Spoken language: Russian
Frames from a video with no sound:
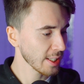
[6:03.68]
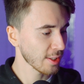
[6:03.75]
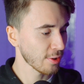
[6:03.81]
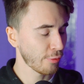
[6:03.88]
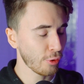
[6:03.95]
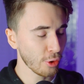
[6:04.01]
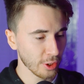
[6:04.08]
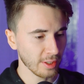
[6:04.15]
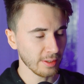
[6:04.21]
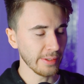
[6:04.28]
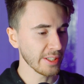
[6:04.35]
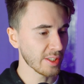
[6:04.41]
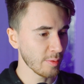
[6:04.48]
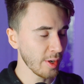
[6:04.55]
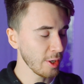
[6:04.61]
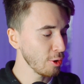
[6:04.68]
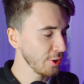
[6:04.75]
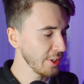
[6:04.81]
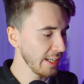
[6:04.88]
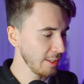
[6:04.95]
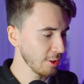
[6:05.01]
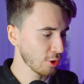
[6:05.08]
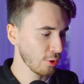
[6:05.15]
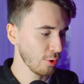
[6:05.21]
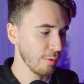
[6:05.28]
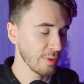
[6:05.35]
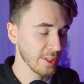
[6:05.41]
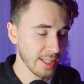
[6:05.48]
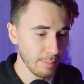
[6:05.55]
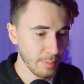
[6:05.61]
раз сфоткала свое не лицо.
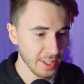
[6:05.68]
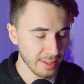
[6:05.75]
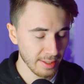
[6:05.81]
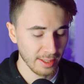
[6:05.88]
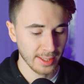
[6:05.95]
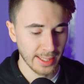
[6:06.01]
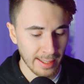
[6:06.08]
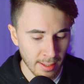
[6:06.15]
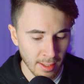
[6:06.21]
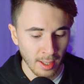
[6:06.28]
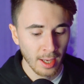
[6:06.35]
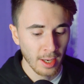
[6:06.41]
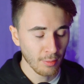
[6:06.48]
Вы заметили, да?